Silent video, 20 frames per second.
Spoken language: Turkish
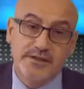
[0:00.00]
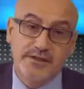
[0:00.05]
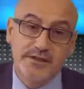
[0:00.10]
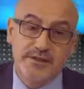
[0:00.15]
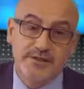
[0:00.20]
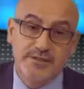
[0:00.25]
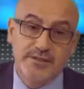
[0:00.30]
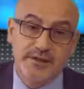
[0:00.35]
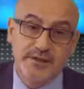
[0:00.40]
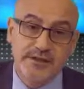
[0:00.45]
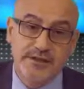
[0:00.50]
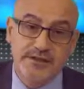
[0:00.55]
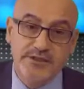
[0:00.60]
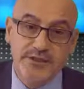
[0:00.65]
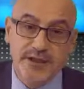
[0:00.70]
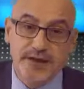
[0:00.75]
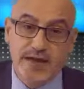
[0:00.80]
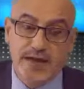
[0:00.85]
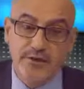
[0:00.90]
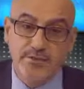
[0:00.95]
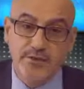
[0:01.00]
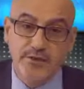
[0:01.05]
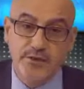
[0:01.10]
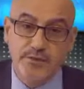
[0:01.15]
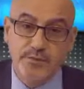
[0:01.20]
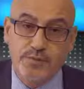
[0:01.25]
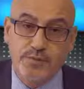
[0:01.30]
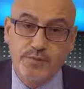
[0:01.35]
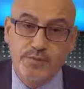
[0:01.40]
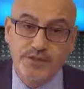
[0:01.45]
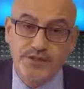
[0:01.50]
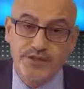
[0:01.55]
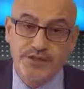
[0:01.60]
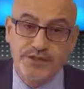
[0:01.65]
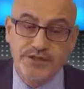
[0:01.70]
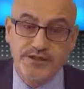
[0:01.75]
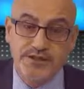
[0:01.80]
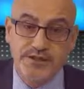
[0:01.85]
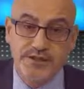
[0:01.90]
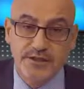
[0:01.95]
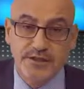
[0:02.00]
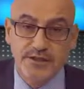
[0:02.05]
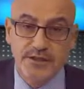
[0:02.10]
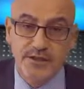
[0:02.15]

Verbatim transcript: Kırık Barajı en büyük projedir